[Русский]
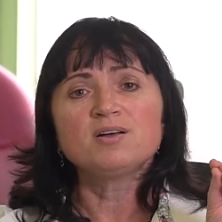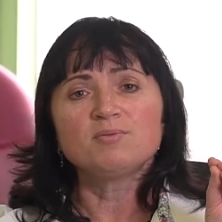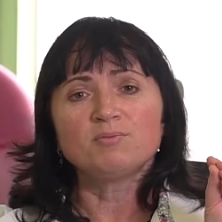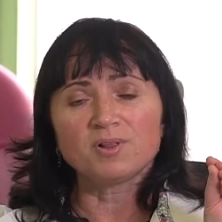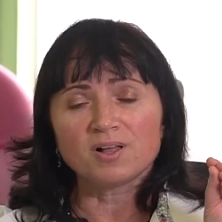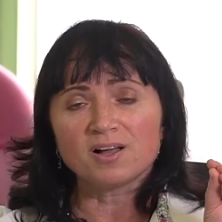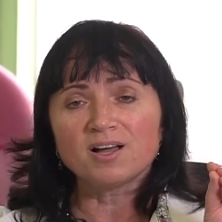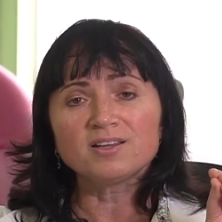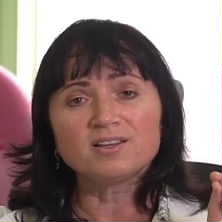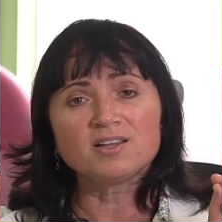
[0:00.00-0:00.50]

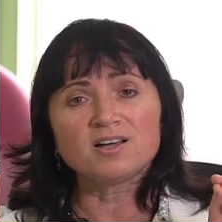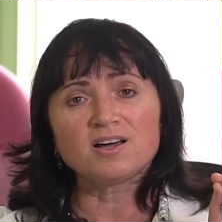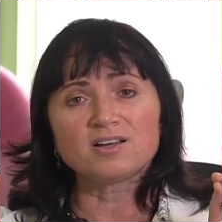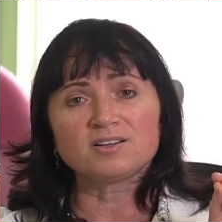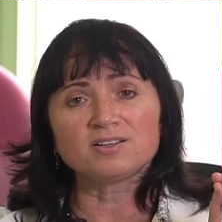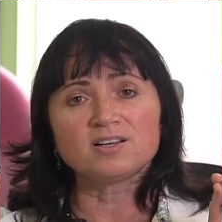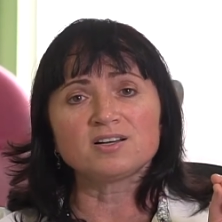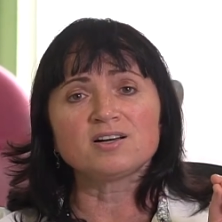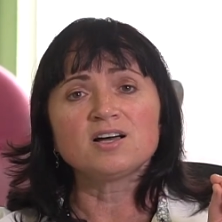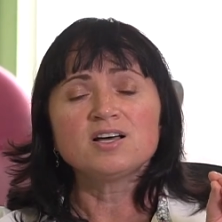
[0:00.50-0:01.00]

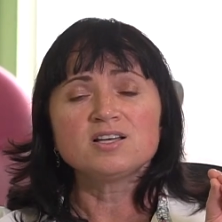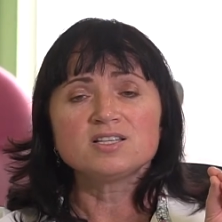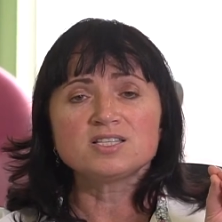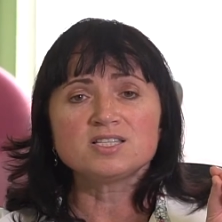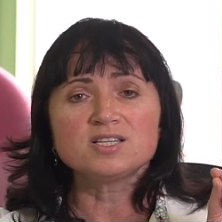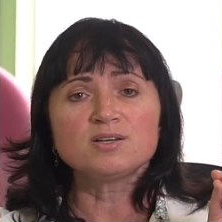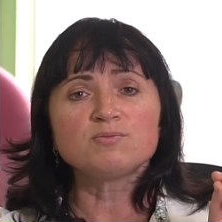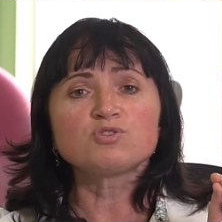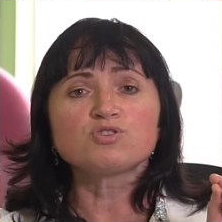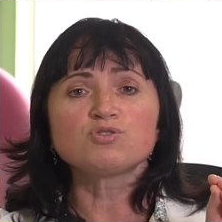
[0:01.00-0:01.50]
благодарных
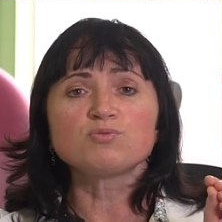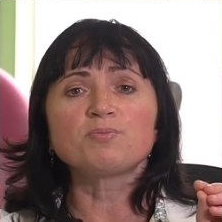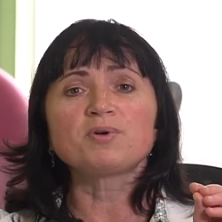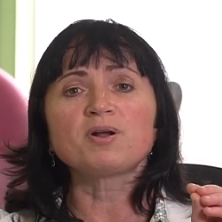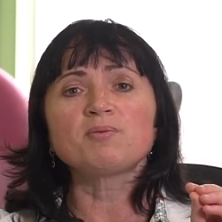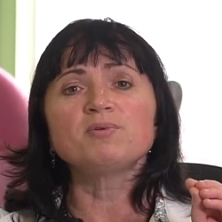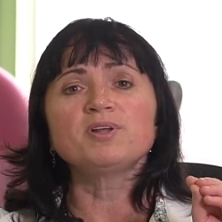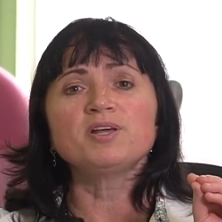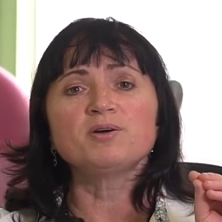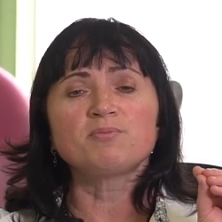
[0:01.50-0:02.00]
с тем, что
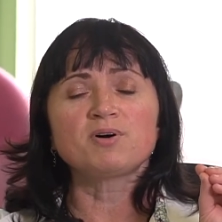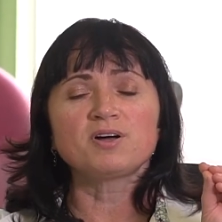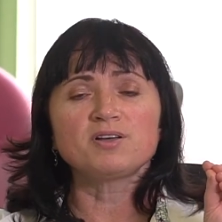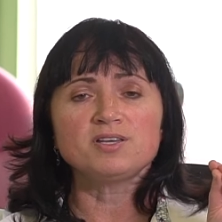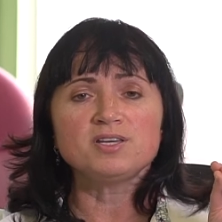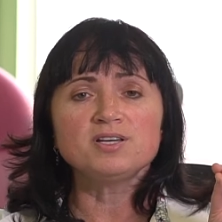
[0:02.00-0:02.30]
проблема